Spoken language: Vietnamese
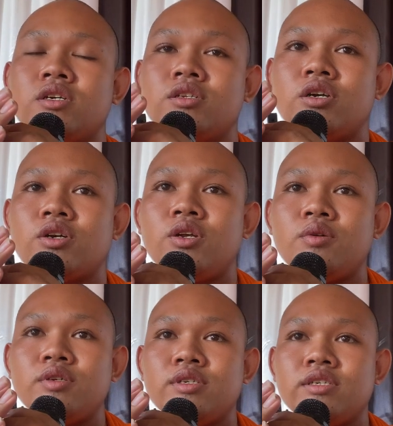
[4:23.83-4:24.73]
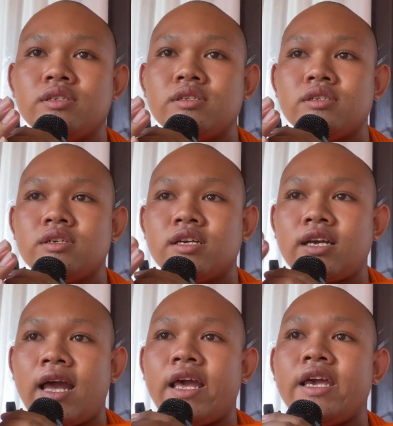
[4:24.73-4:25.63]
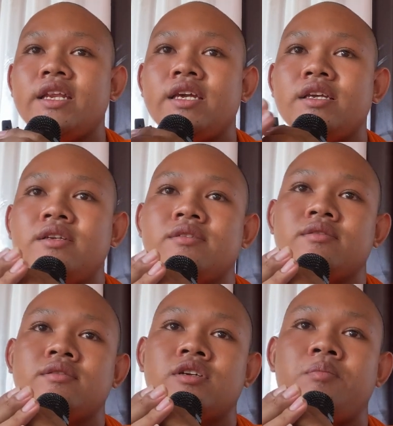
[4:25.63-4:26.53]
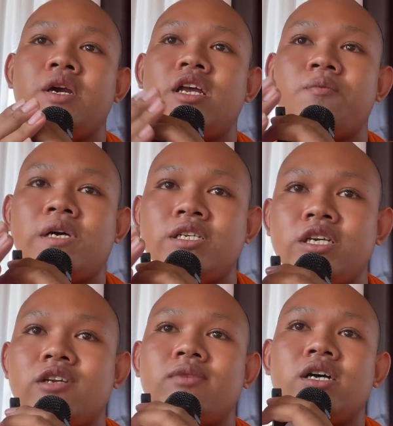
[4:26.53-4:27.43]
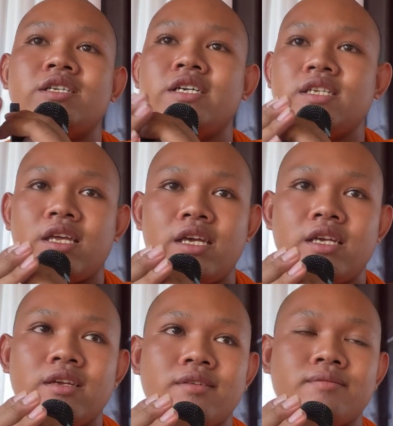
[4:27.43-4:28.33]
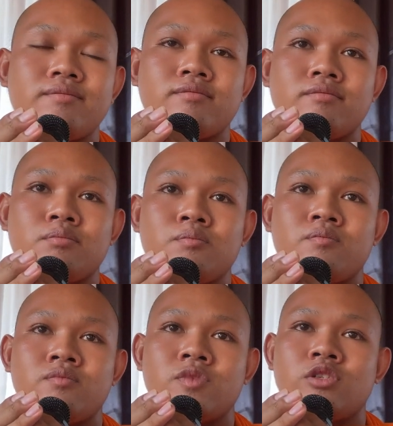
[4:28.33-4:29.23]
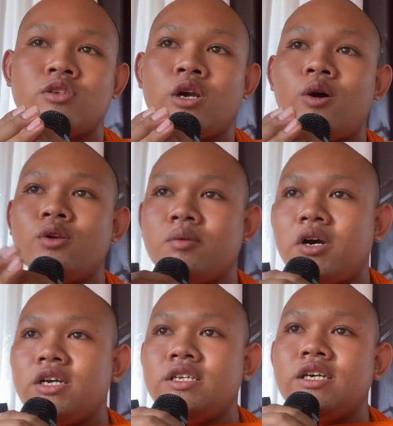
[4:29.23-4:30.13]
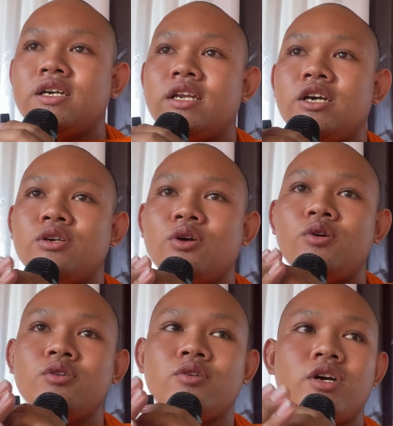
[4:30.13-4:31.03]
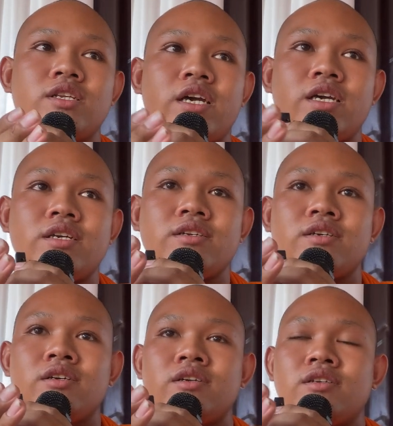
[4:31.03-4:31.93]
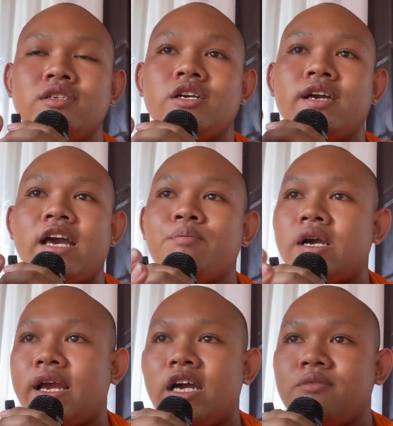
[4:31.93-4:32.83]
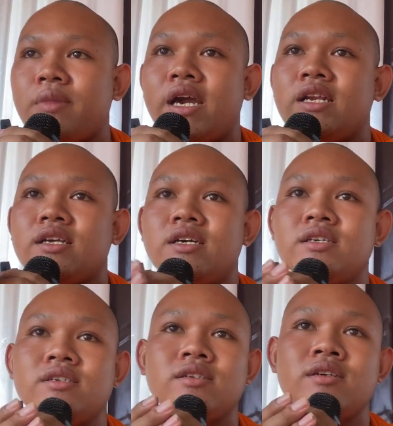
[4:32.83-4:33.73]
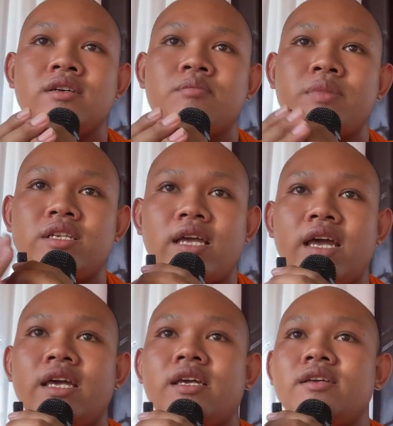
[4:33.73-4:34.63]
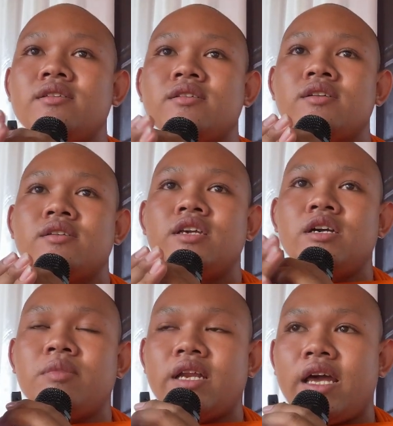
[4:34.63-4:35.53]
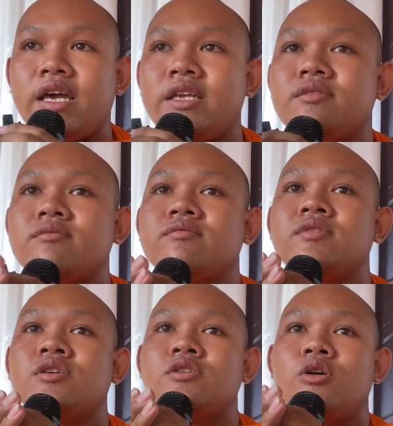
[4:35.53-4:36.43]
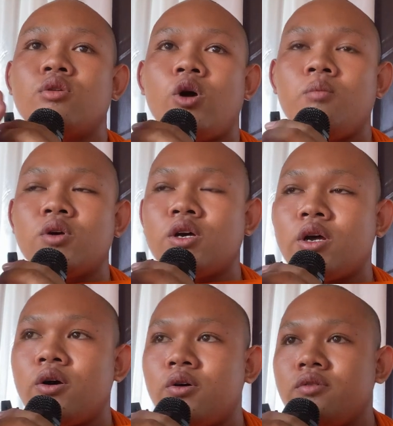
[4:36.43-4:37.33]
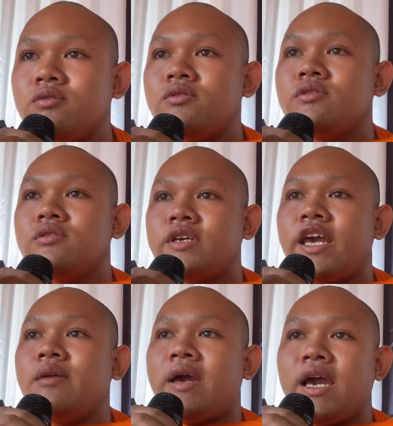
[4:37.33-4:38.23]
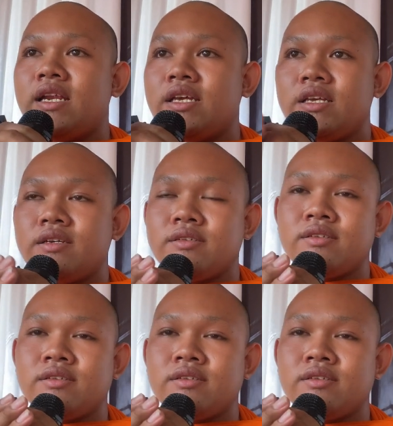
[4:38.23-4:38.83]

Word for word: được non cài đấy miền nào về chia được bao giờ đấy con được bao giờ cái đó con tại dân ai bạc cao ban đó bên trái dân mình ai non không krong kê bàn để